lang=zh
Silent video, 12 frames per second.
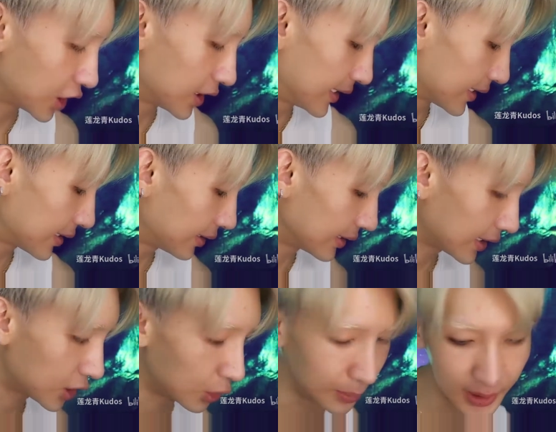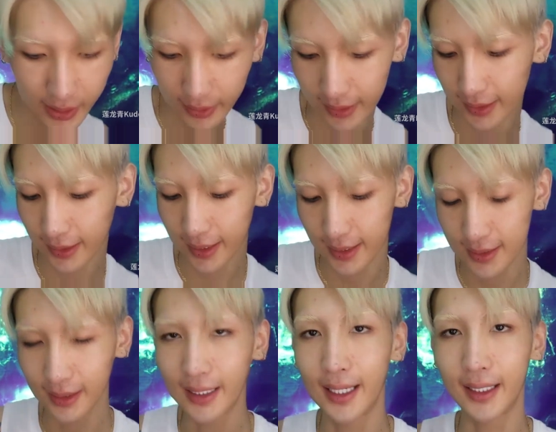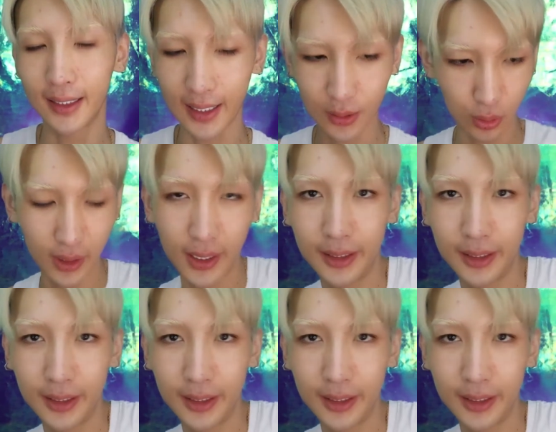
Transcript: 先试一下色，在手臂上给大家看一下大概的感觉